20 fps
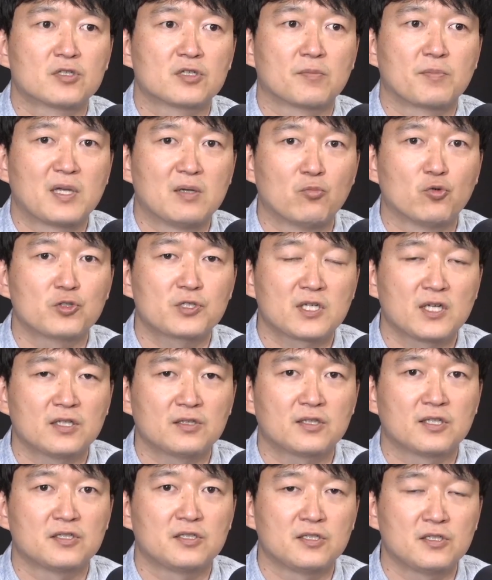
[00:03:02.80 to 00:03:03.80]
배모
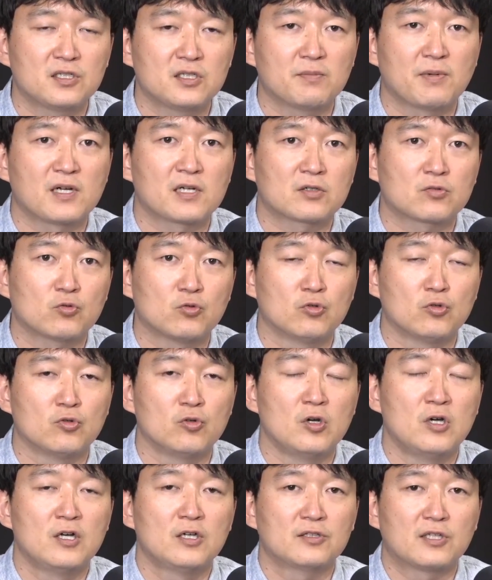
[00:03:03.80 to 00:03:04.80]
씨한테 지시받고
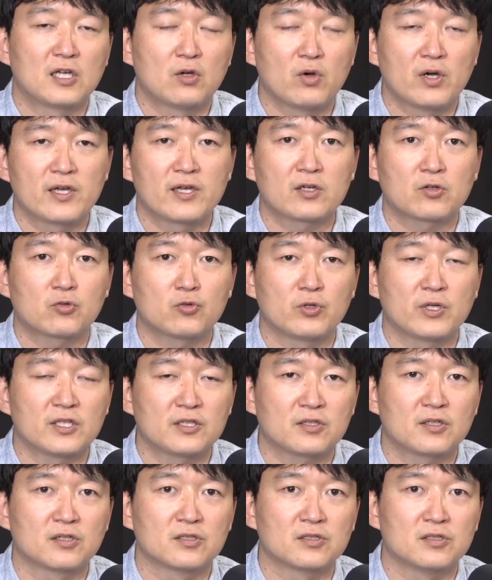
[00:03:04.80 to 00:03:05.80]
대화했고
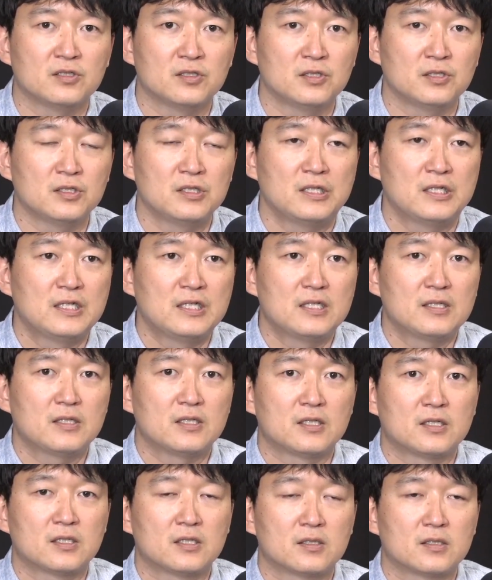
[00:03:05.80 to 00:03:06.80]
했던 그
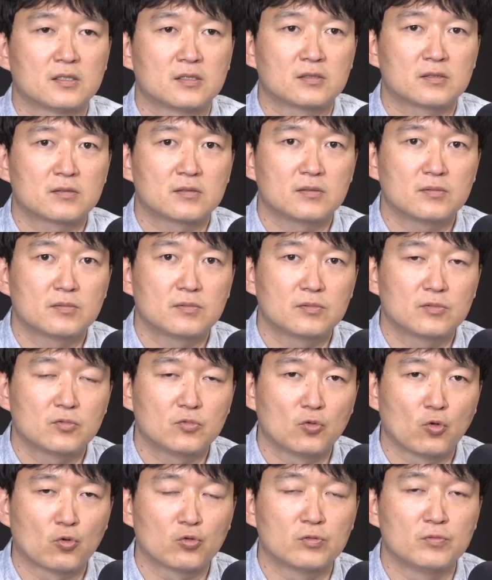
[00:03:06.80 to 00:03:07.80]

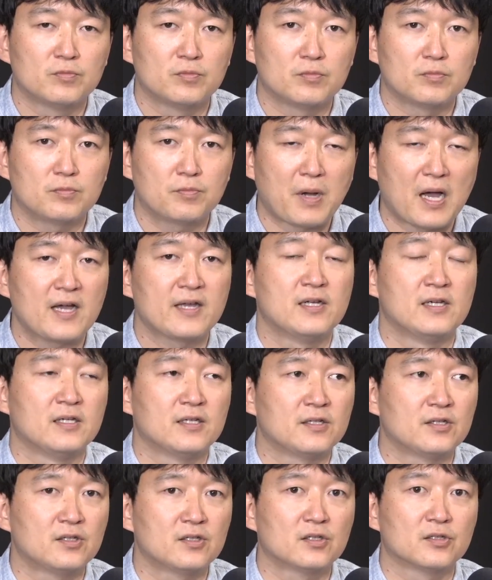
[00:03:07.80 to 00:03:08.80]
녹음 파일
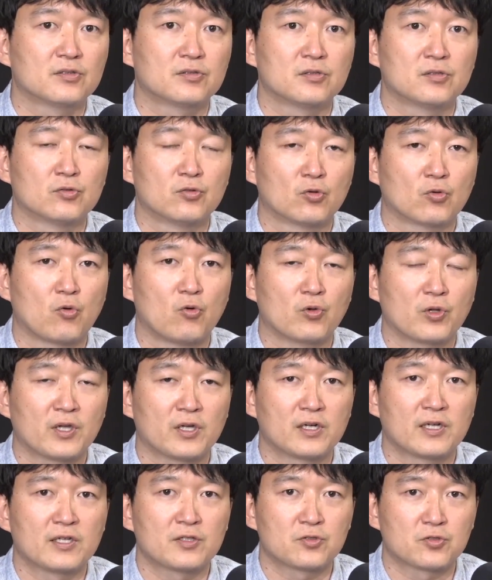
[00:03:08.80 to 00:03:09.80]
이런 것들도
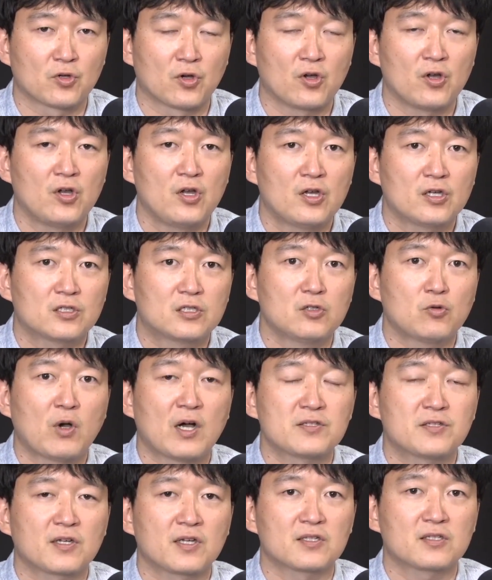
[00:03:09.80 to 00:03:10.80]
공개를 했죠. 네. 그
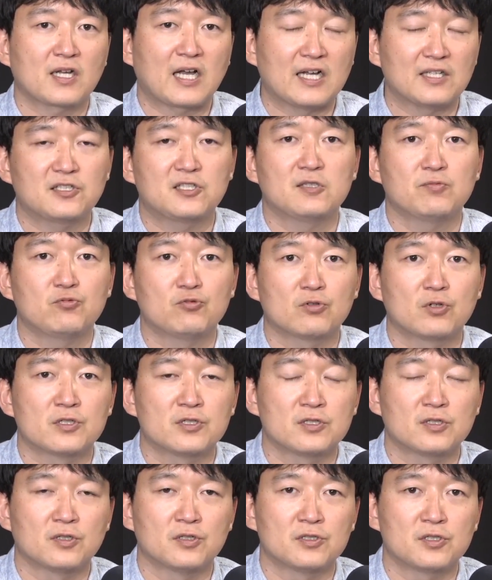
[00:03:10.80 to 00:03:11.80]
과정에서 같이
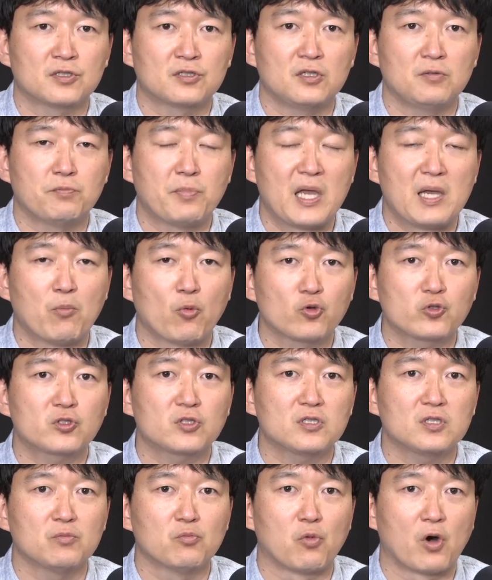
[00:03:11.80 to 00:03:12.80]
불거진 것이 그럼 배모
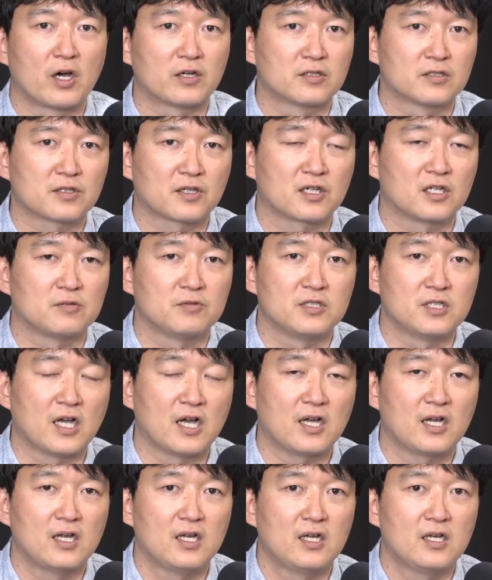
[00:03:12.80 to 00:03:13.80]
씨는 뭐 하는 사람이냐.
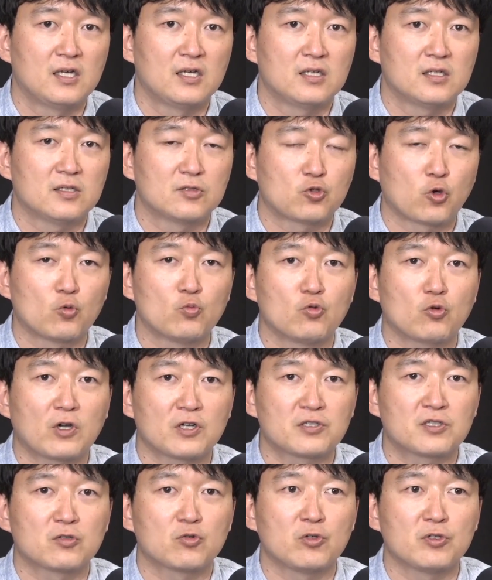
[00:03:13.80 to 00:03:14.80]
총무과
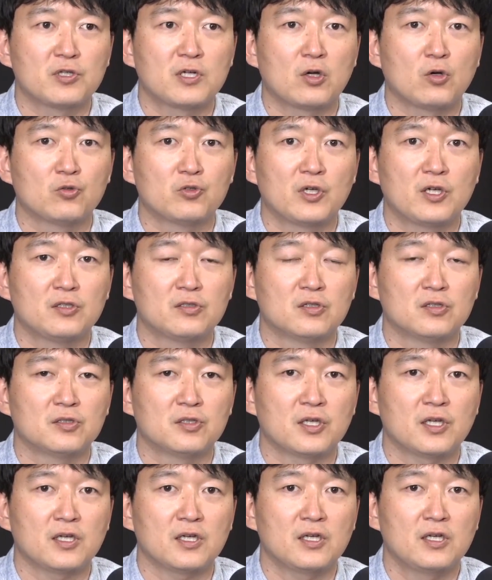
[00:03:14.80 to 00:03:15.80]
직원이라고 되어
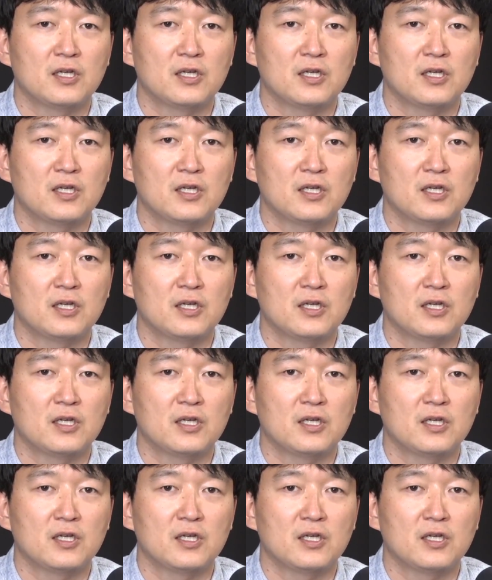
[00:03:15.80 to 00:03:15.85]
있는데